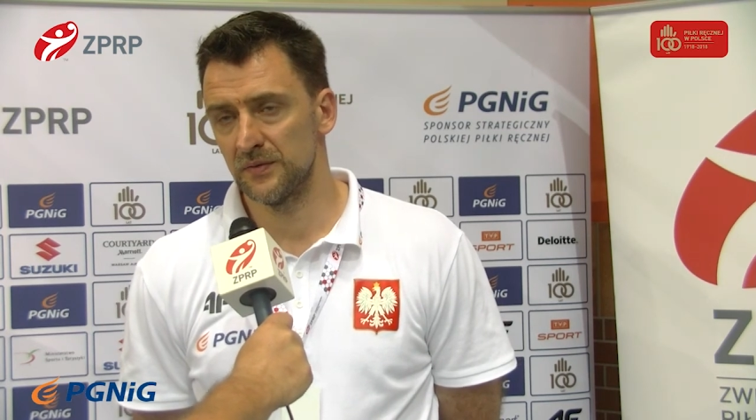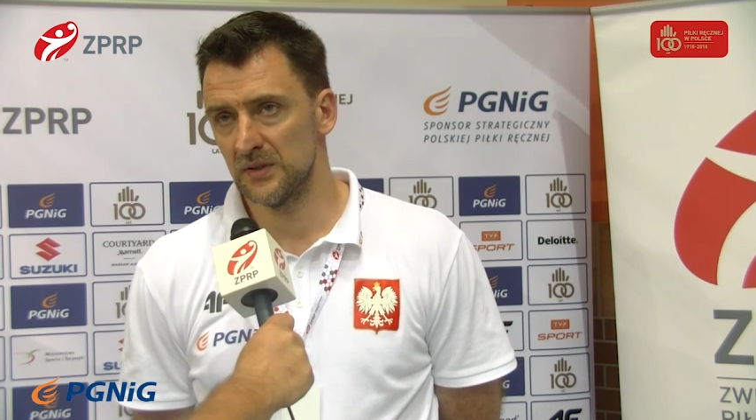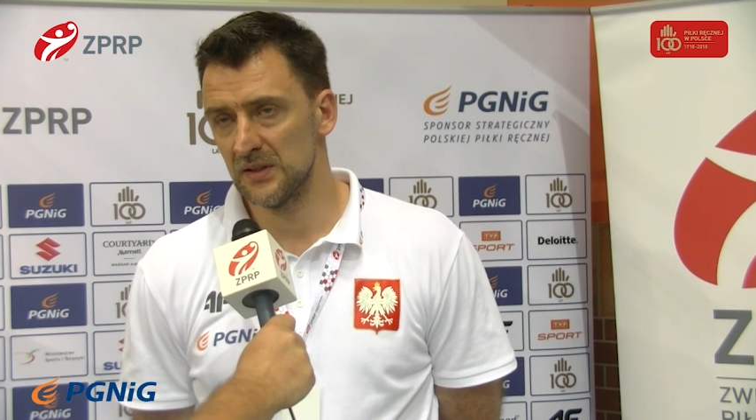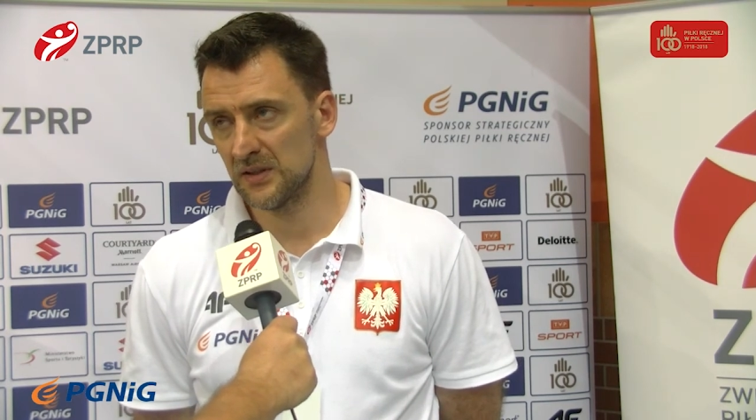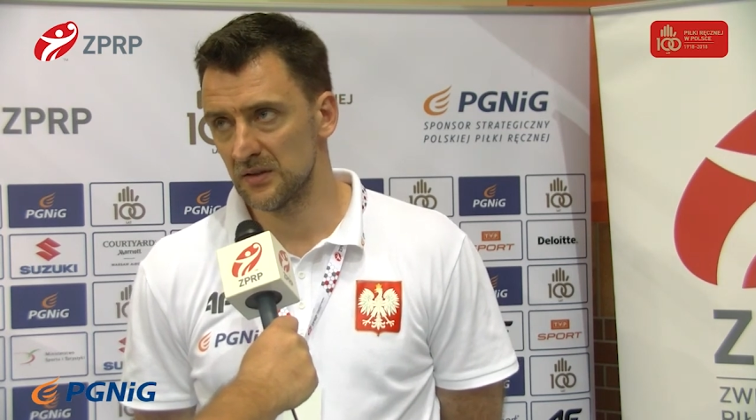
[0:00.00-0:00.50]

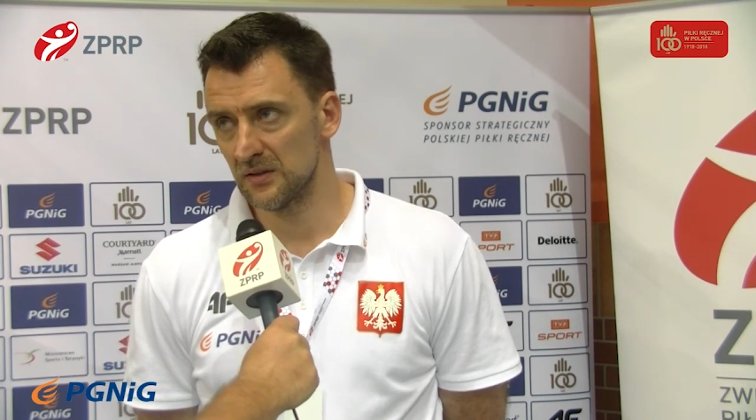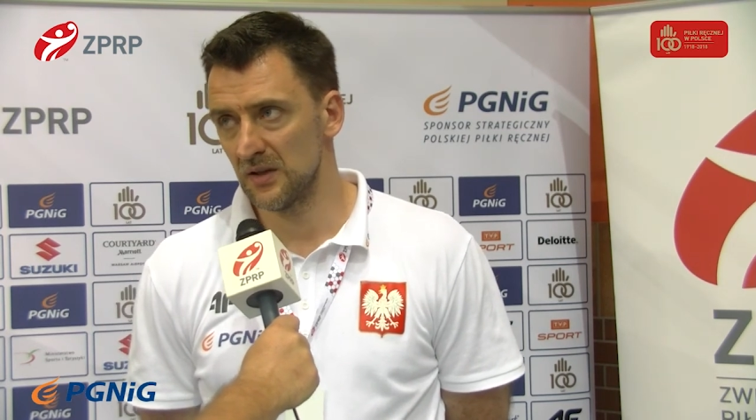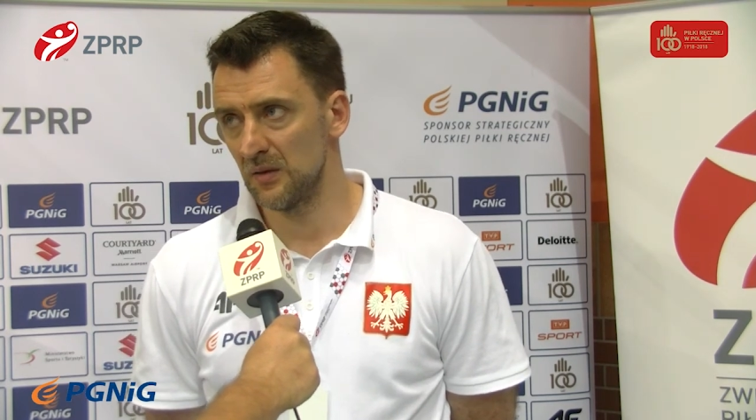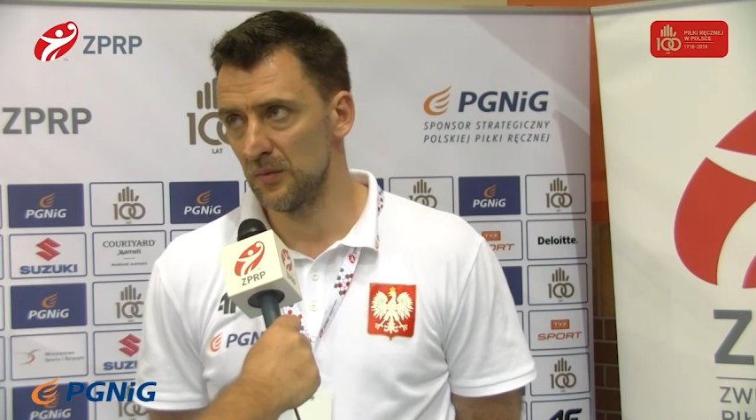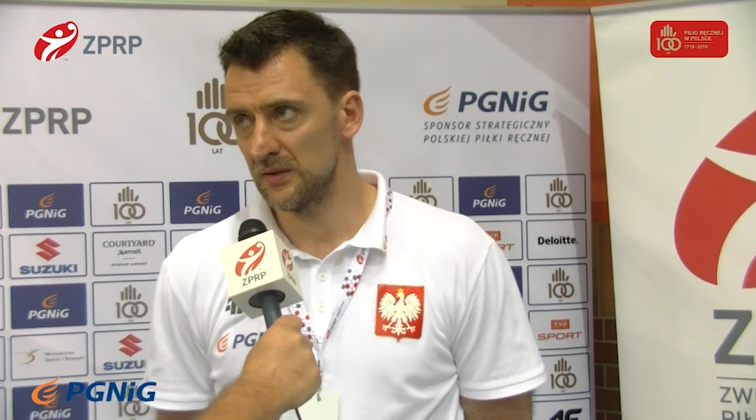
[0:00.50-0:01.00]
tych
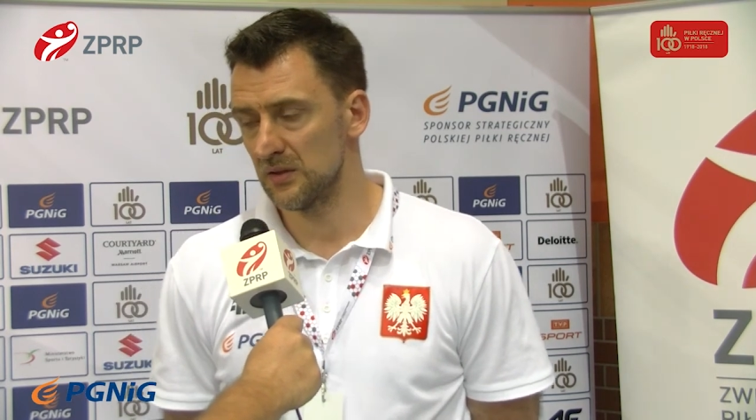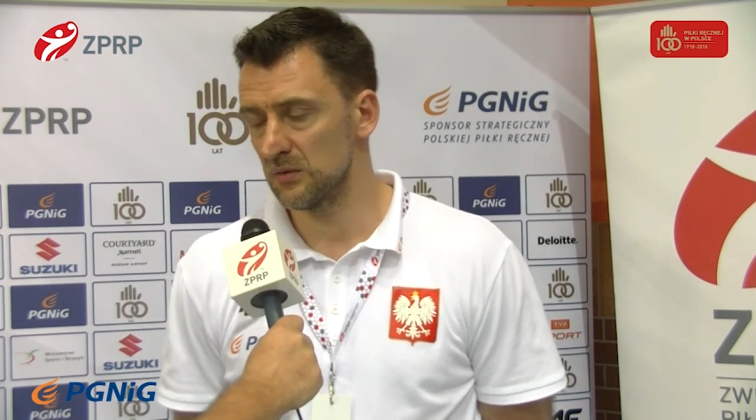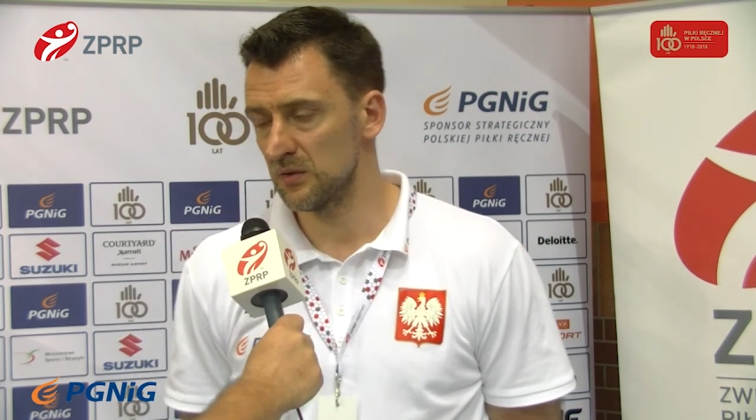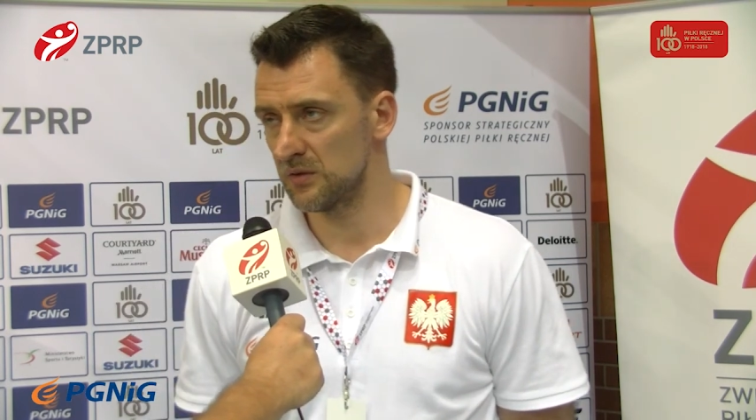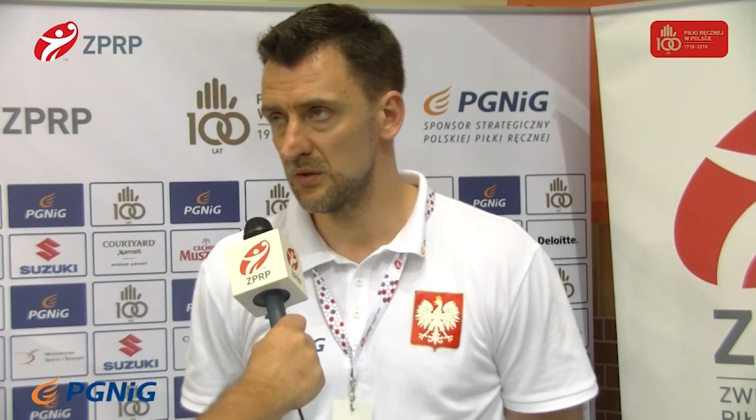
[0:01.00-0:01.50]
elementach,
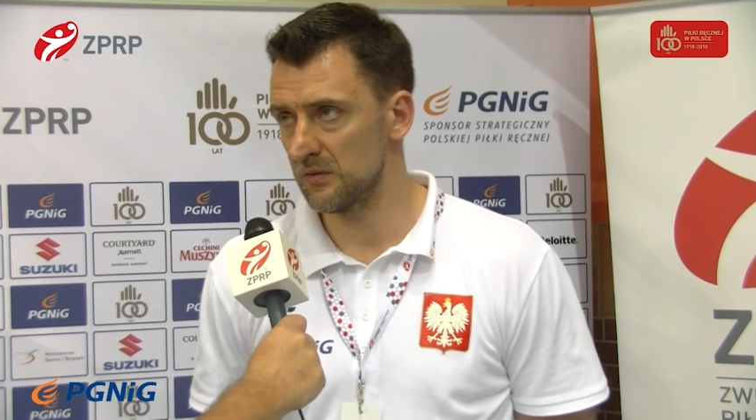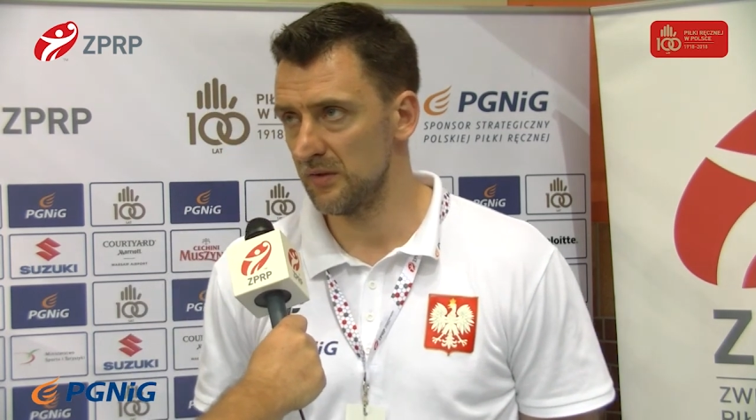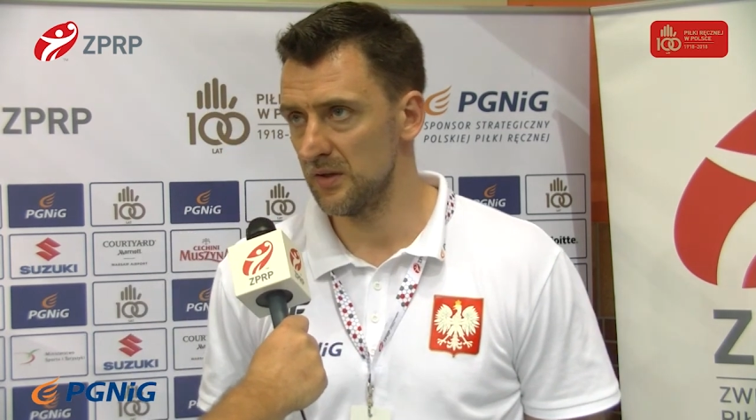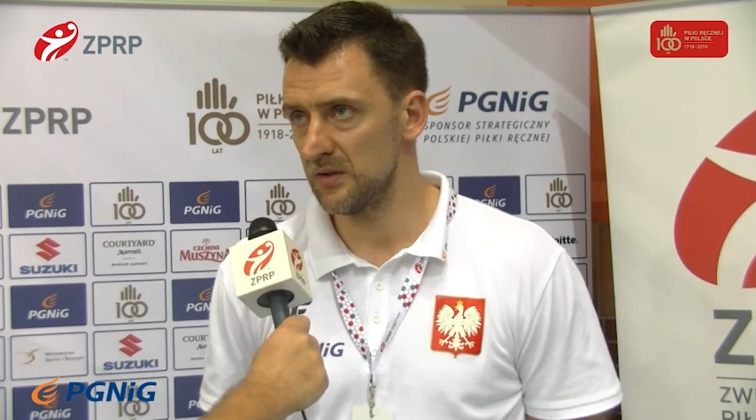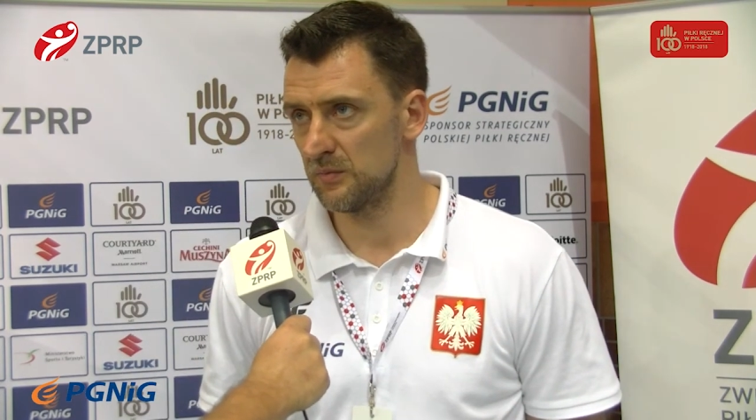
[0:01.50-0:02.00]
które już
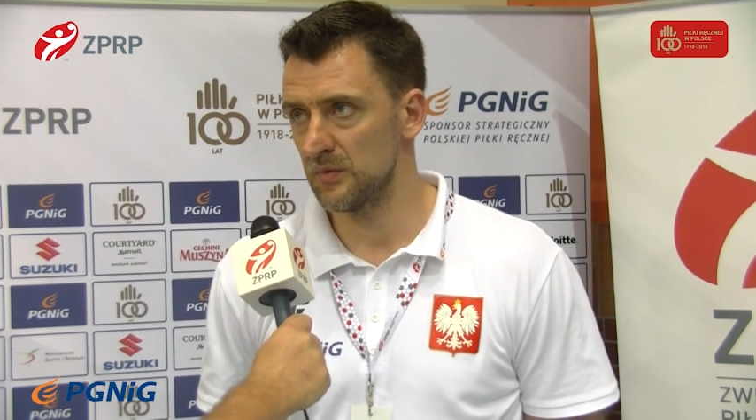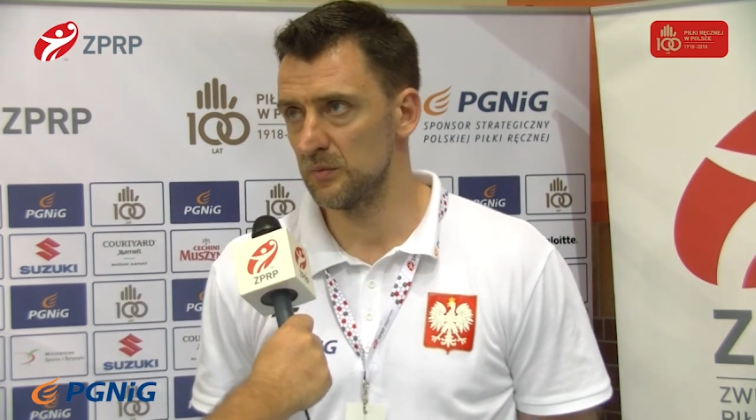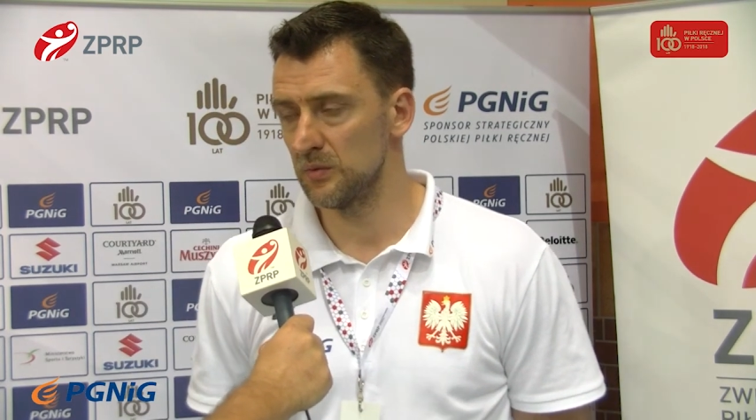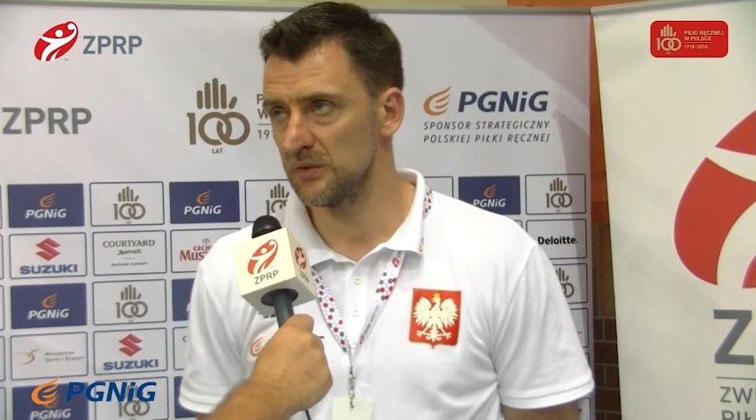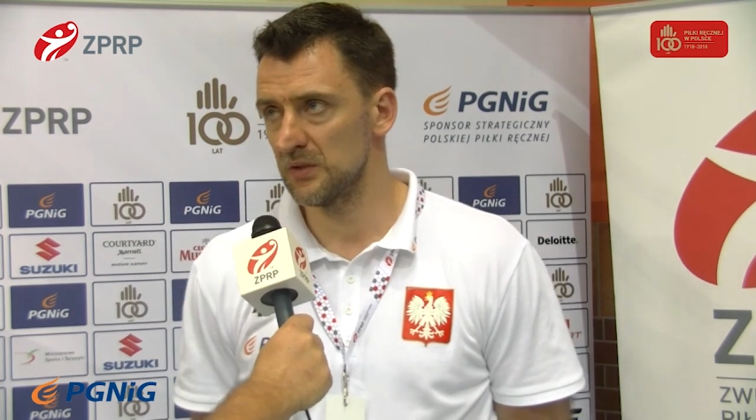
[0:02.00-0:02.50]
trenowaliśmy,
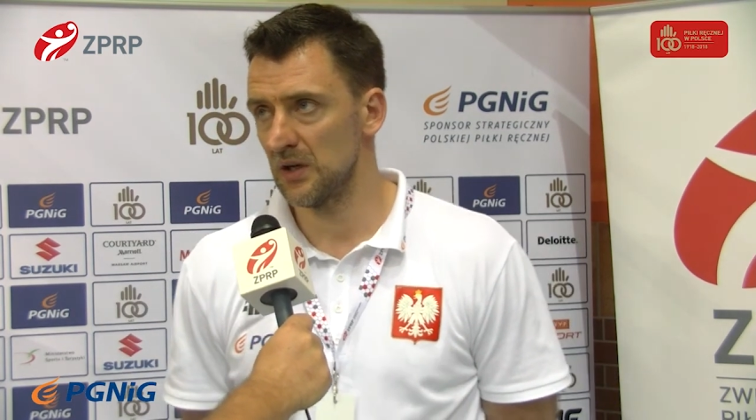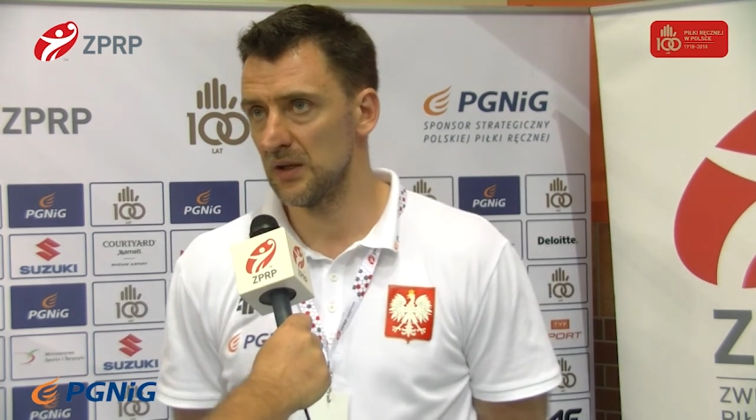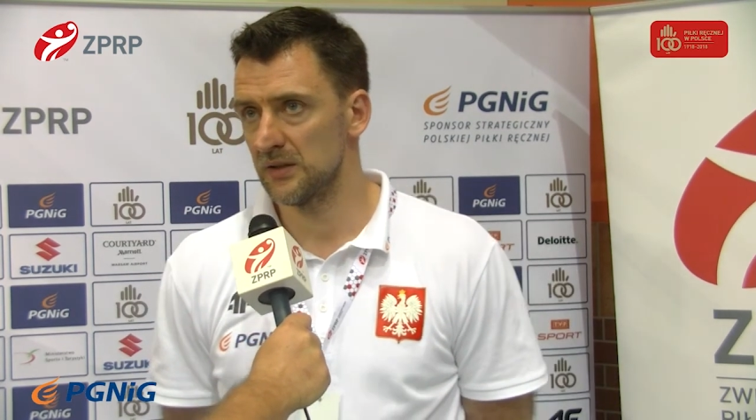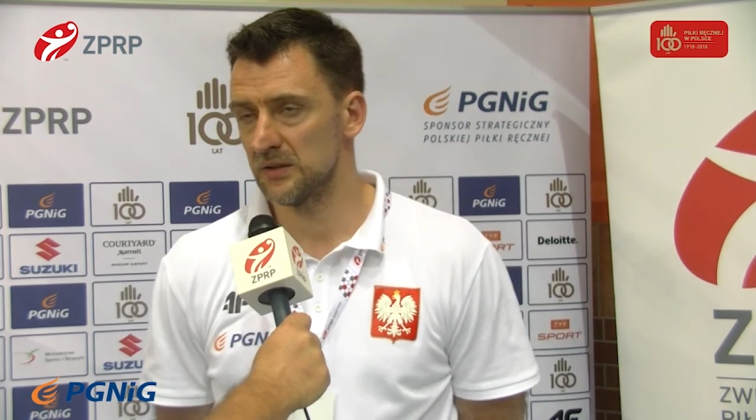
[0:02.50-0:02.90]
było zgrania.